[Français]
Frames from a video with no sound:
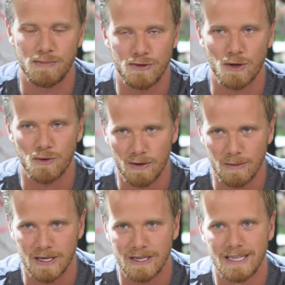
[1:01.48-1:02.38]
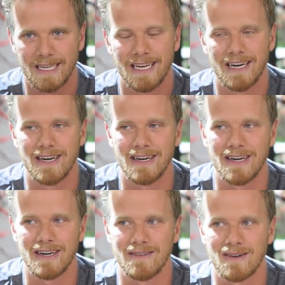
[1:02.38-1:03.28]
mais plus en novembre.
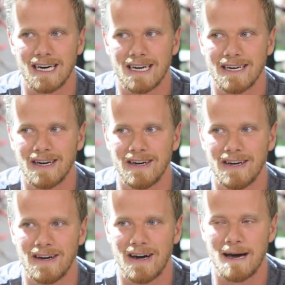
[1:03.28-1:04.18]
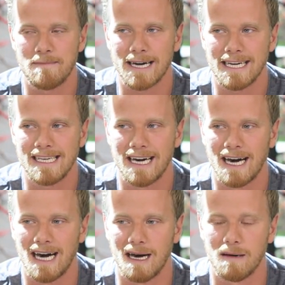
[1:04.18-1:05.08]
Euh, voilà. après, il y
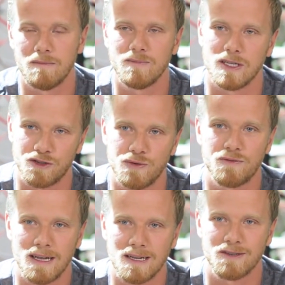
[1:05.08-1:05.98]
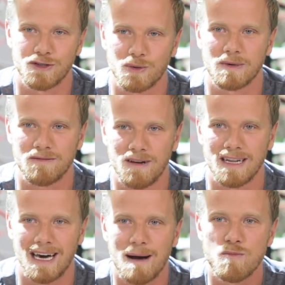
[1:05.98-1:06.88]
a. Je suis fan, je suis tombé
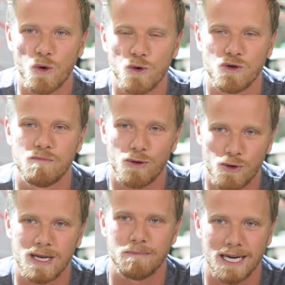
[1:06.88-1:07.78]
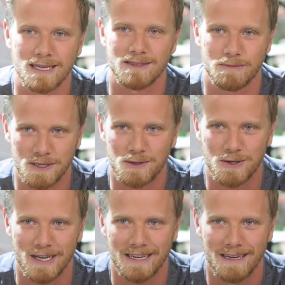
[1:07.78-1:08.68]
fan amoureux de Polo and Pan. Je sais pas si tu
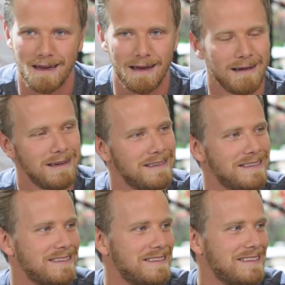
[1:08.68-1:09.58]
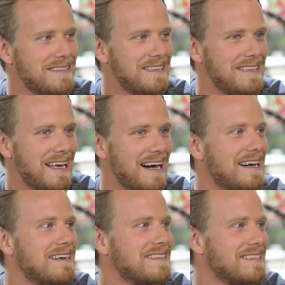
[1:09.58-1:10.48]
connais.
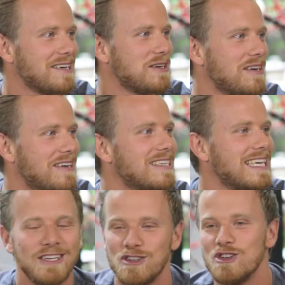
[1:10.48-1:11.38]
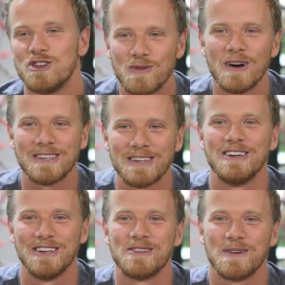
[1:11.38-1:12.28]
Ah, d'accord, ok. Je, vois
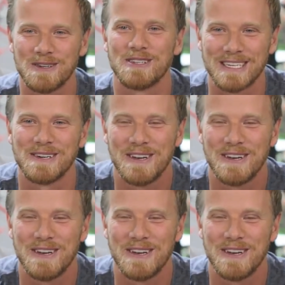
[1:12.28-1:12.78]
que, que c'est